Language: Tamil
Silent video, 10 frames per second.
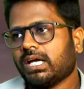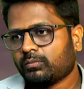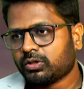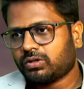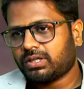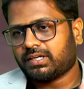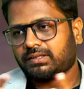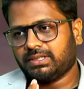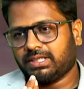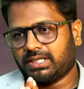பொதுவாக
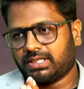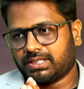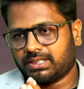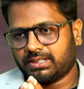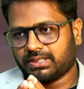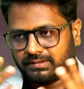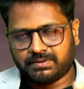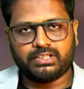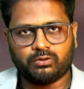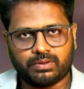நார்மலாக
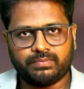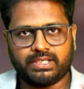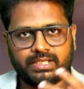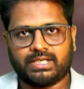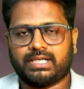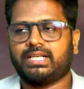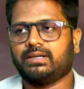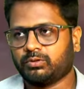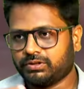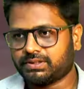நார்மல் ஹியூமன் பீயிங் இருக்காங்கல்ல
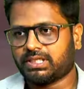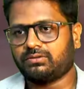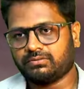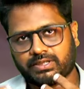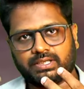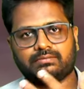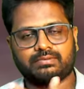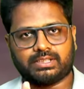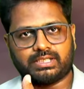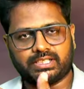புதுசாக அவங்களோட
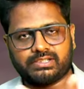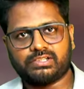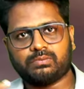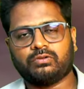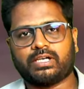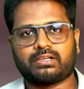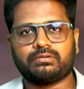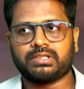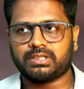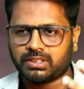ரிலேஷன்ஷிப்
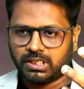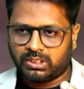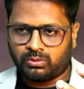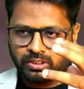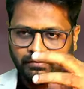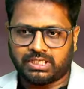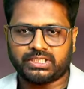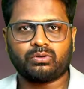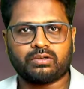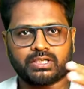வர்றவங்க உங்களுடைய
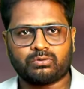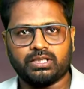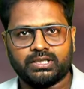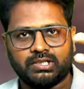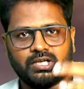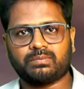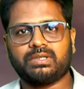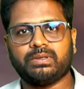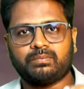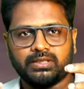வாழ்க்கைக்குள்ளே வரக்கூடிய அந்த
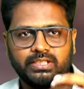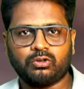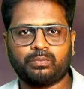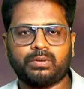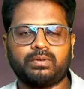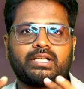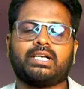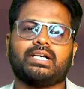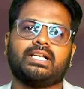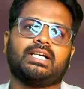நார்மல் பீப்புள் இந்த நியூ பீப்புள்
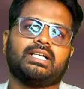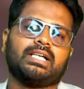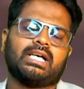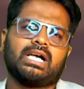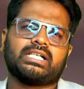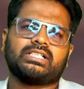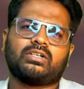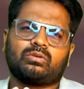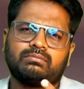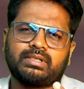இருக்காங்கல்ல
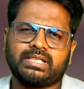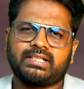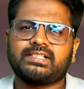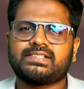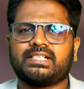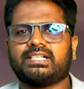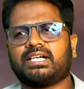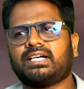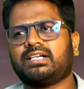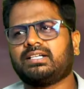அதில் ரொம்ப இன்னசென்ட்டாக